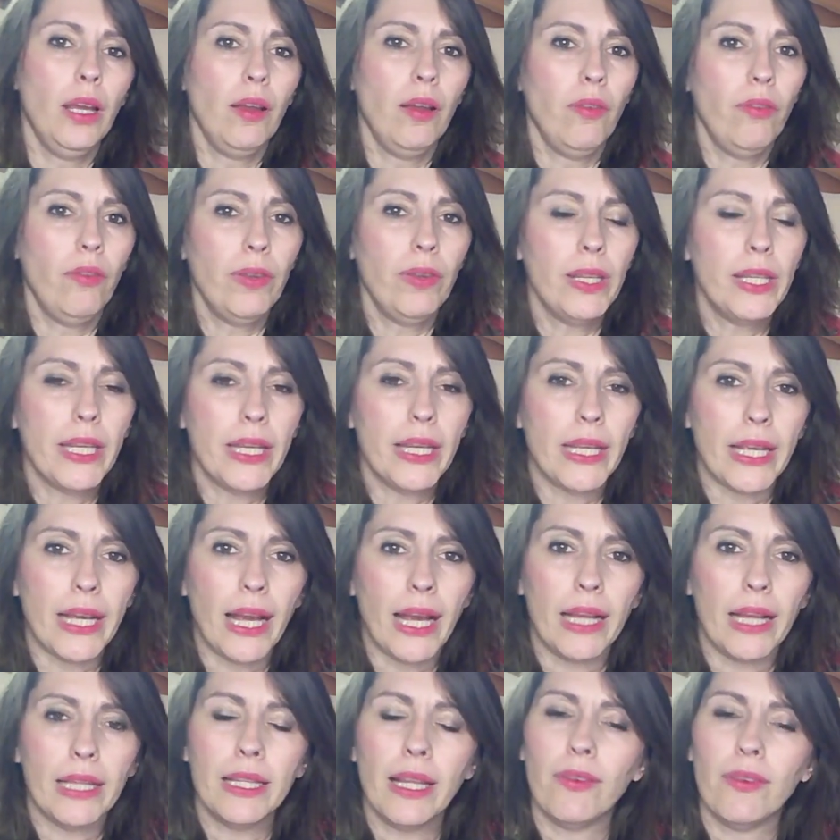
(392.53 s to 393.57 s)

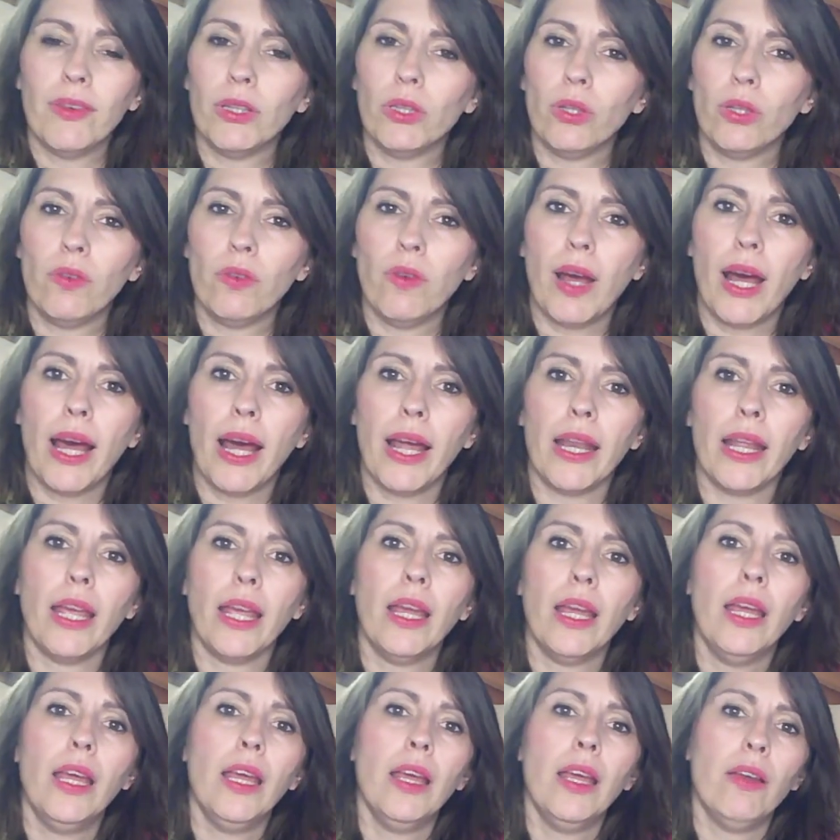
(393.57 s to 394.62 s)
Federica andava a trovare
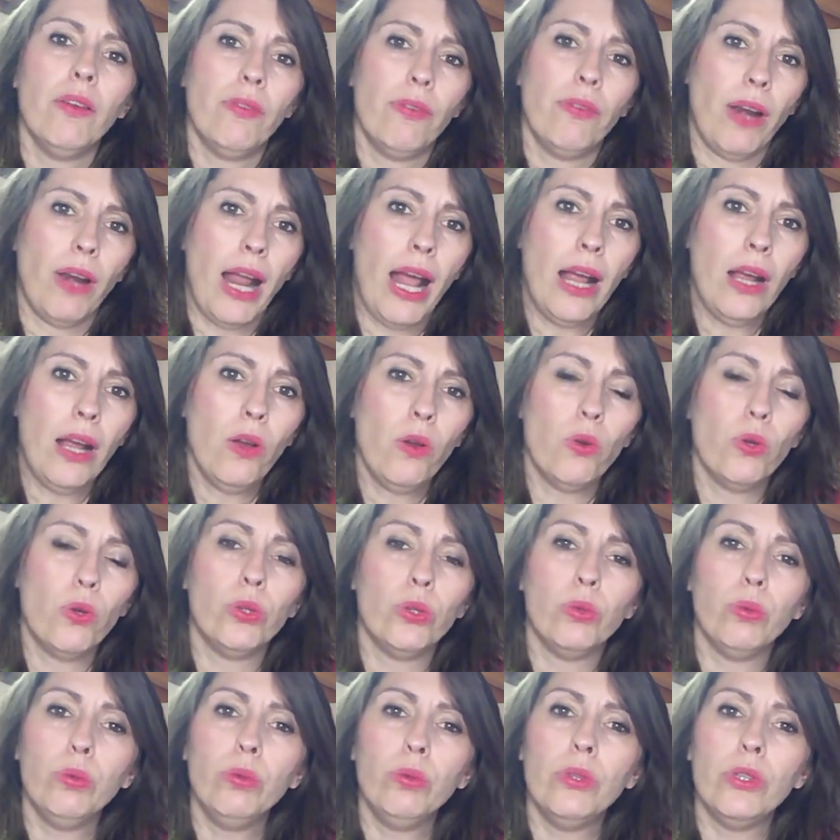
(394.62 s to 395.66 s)
Franco
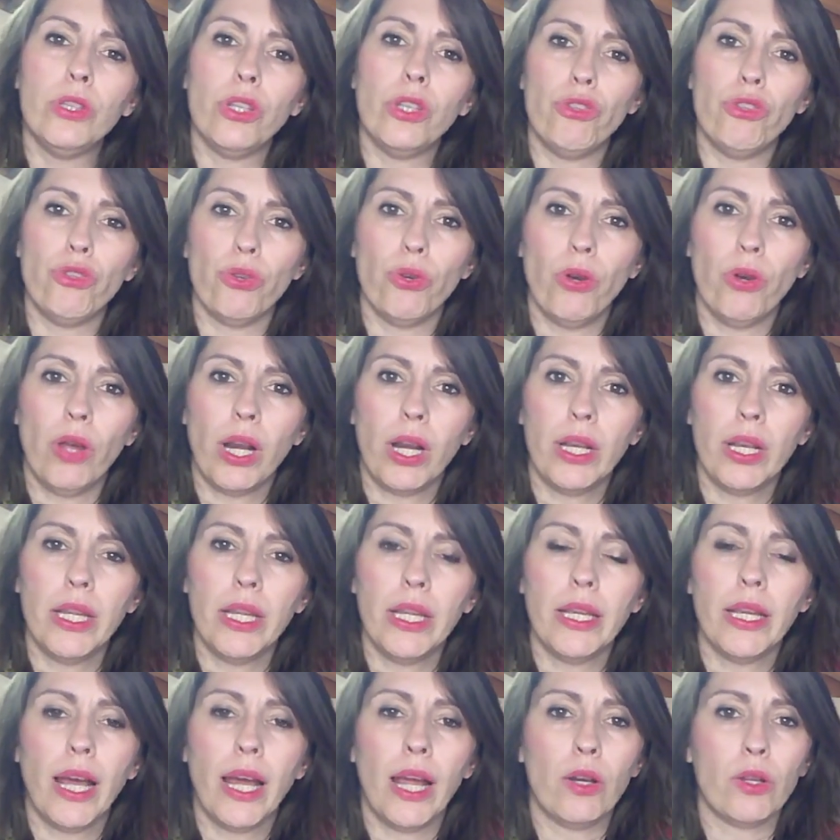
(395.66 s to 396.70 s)
tutti i
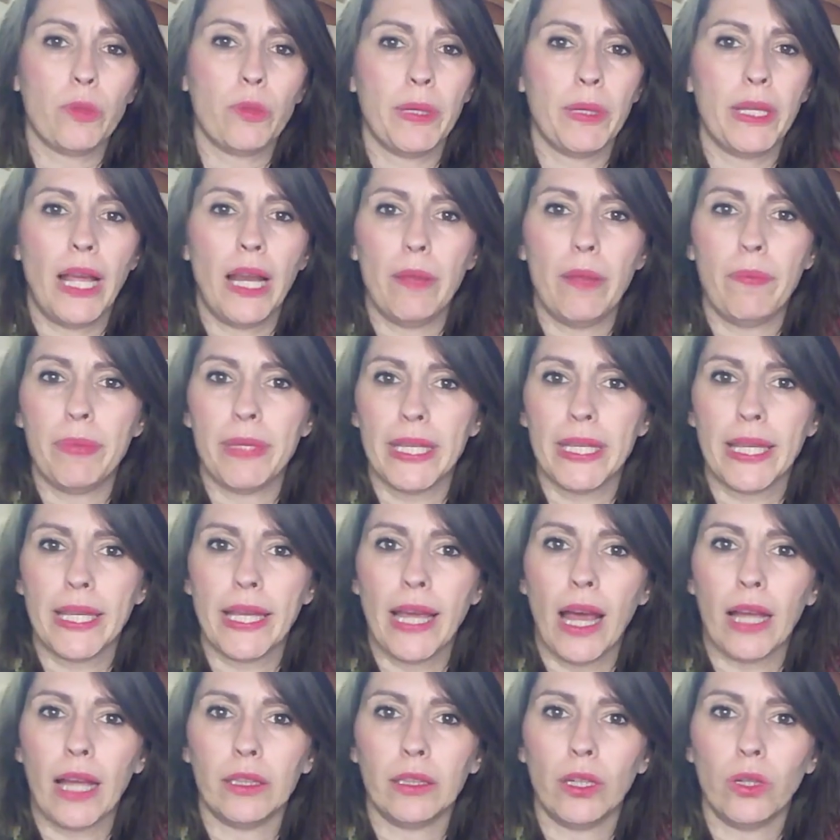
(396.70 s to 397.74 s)
giorni all'ospedale
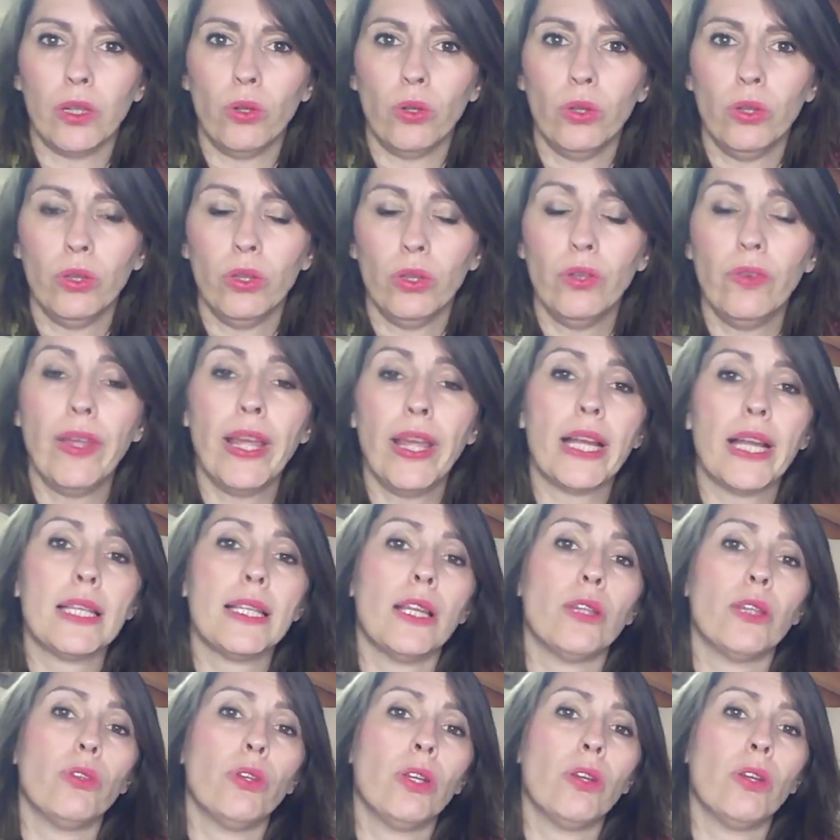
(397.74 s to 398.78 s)
psichiatrico dove era
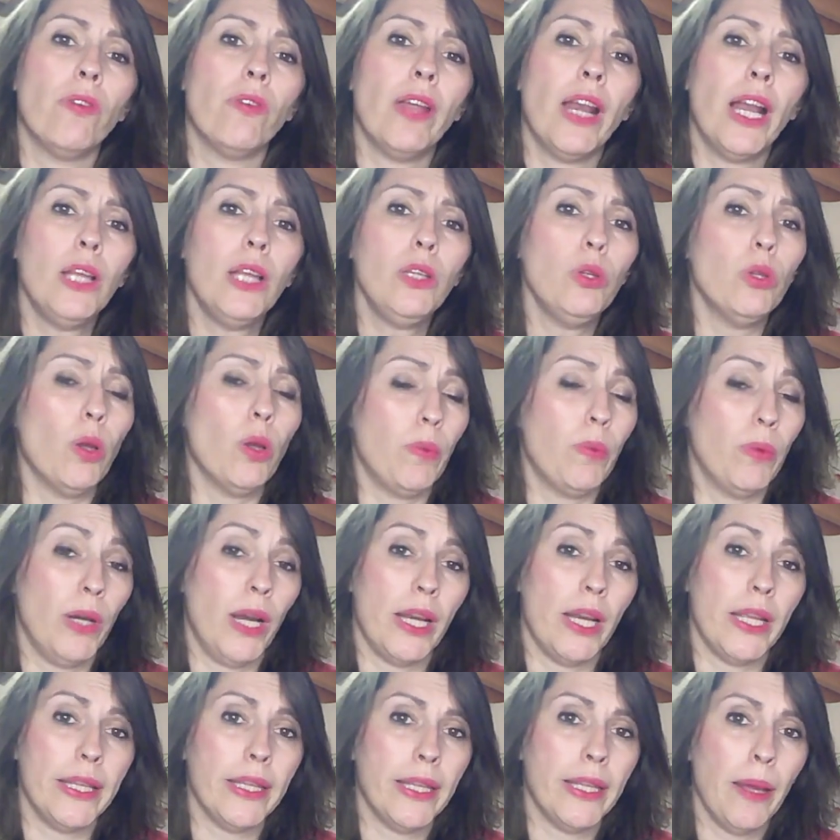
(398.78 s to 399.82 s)
stato ricoverato dopo una
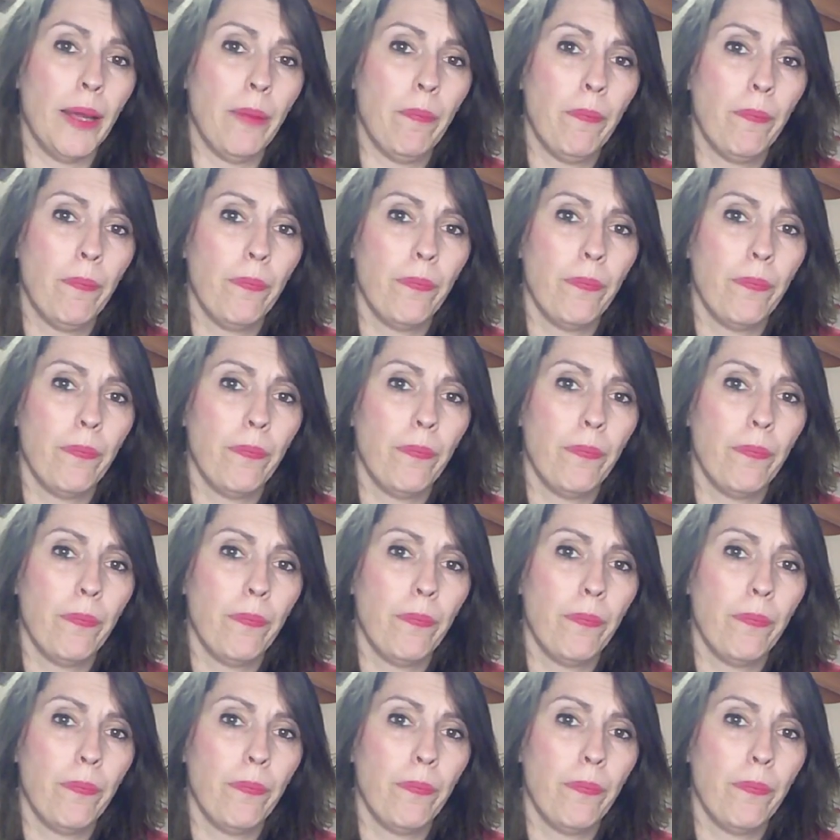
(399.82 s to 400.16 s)
lite.